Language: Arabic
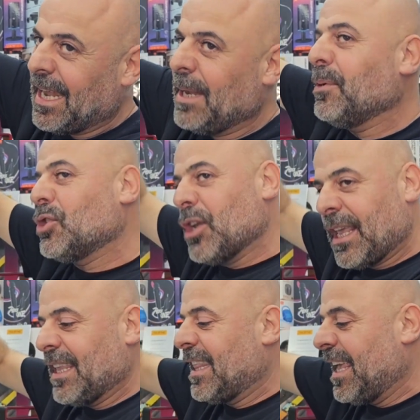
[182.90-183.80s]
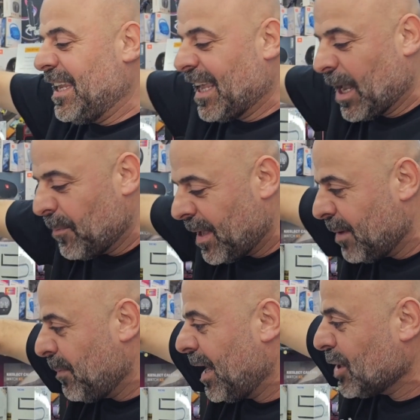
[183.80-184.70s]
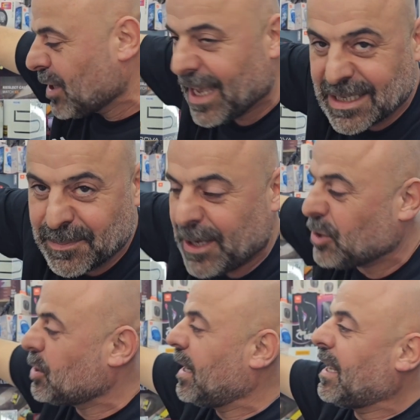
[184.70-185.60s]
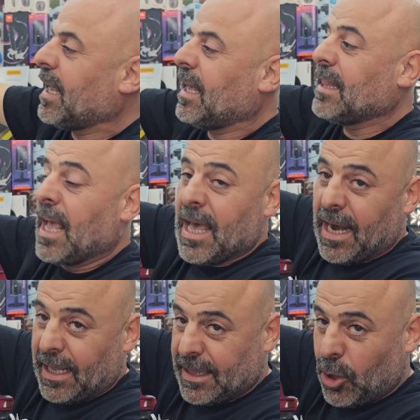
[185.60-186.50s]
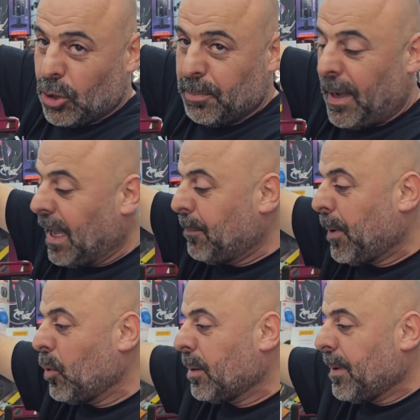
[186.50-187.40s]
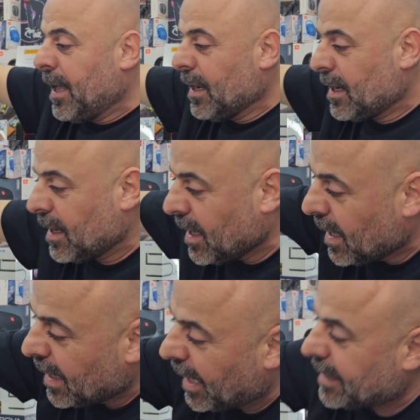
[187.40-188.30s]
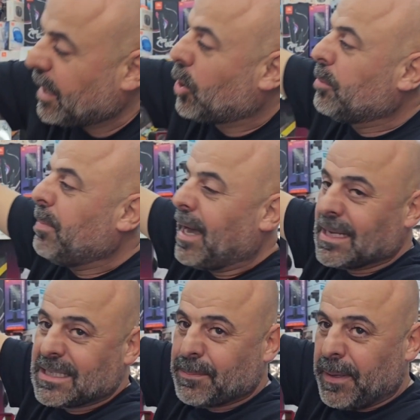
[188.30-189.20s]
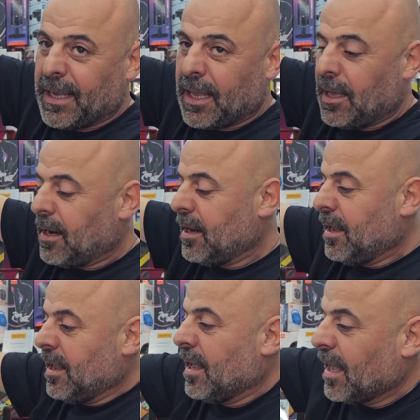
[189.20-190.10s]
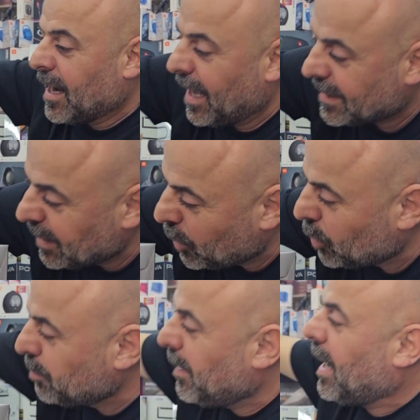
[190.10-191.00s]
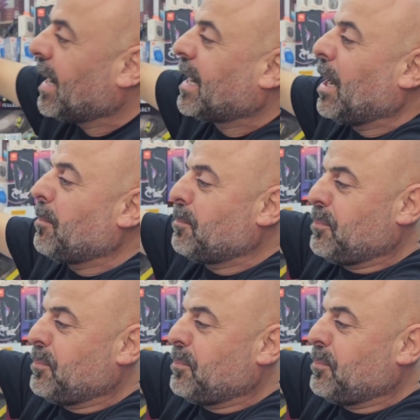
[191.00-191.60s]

اللي من شركة تانية كمان بلا اسماء الشركات رح تاخد معها الباور بانك رح تاخد معها سبيكر رح تاخد معها كاب